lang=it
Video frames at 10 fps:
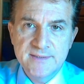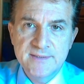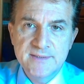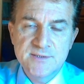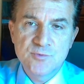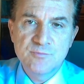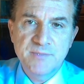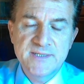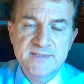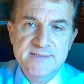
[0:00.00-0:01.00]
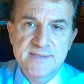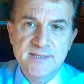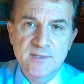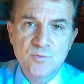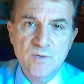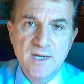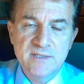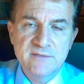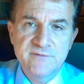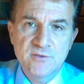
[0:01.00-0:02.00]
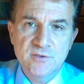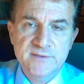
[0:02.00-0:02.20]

di supplenze annuali fino al